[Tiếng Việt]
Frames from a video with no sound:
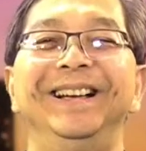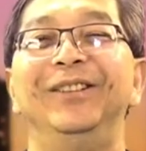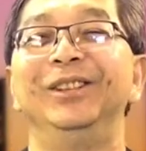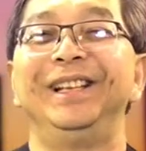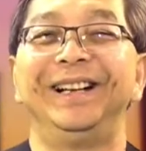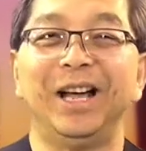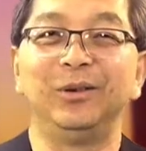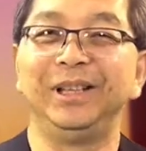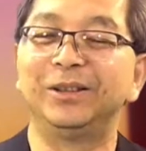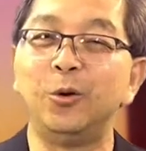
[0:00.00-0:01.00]
không có giờ đọc
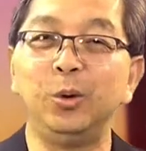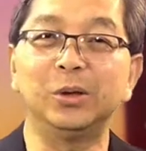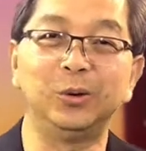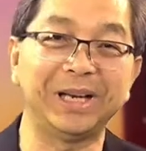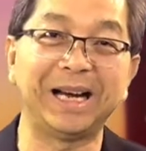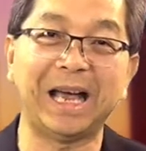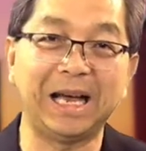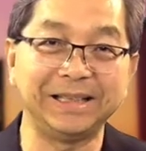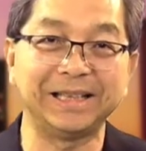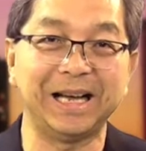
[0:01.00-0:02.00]
hình như cuối của trang a
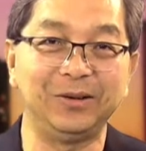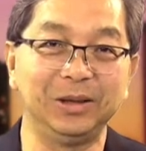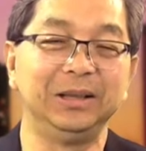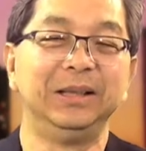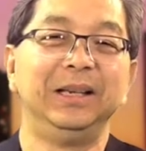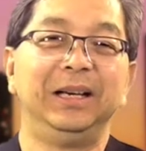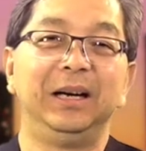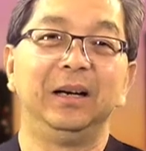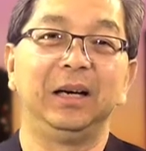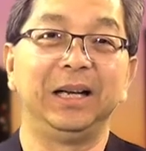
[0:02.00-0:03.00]
hay sao á
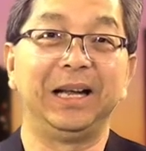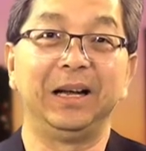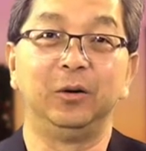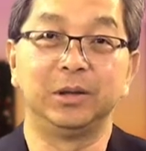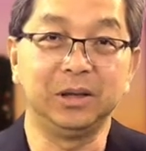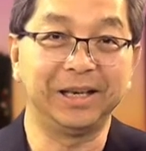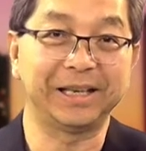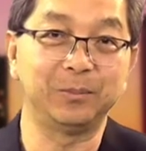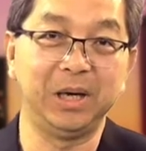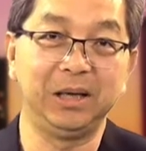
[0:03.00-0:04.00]
à, hay là hồi xưa đó là
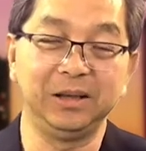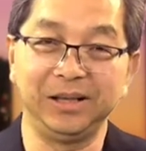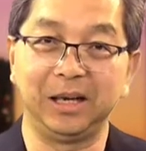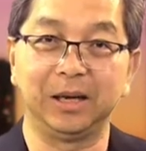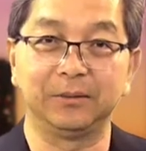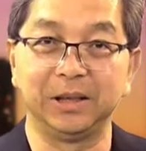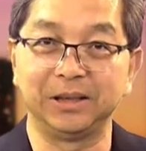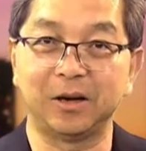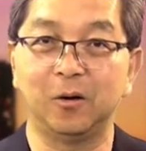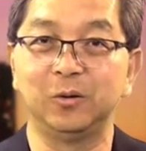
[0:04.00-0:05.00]
trang b như vậy là phần
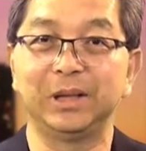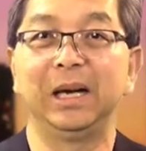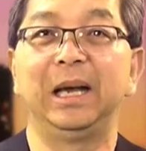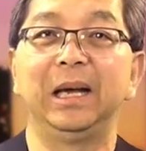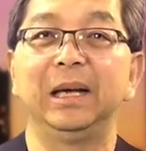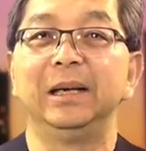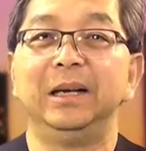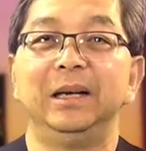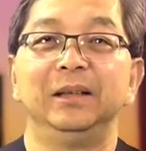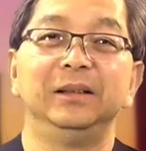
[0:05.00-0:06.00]
chót của trang a
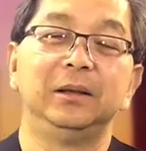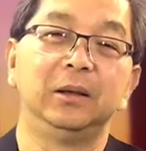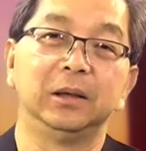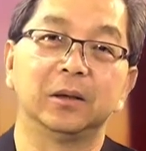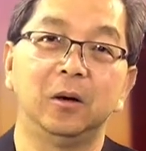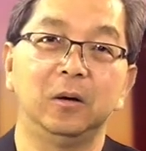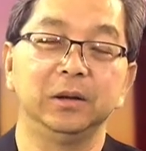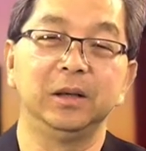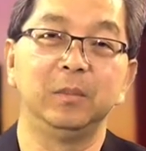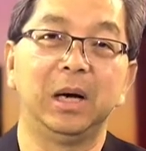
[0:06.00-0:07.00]
vâng. rồi có
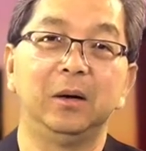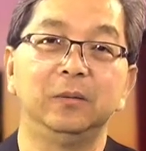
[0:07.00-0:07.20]
trên báo